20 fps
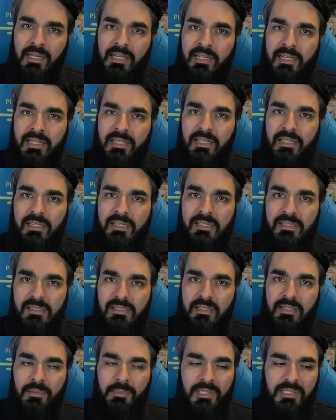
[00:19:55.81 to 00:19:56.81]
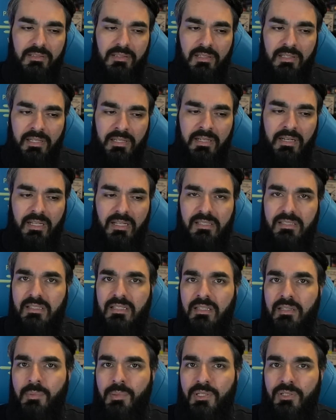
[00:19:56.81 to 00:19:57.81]
Carini gli inserimenti, gli
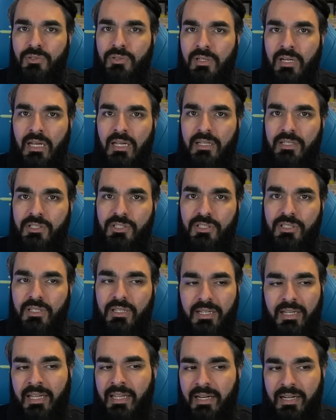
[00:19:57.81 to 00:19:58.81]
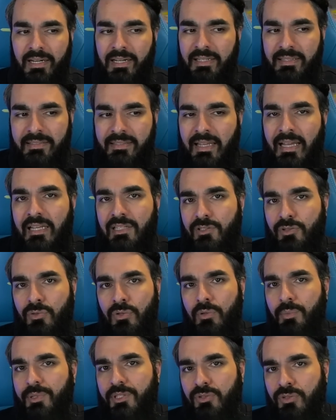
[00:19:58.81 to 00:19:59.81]
innesti di personaggi che in realtà
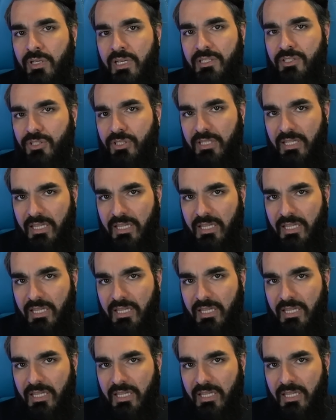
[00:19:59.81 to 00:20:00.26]
sono personaggi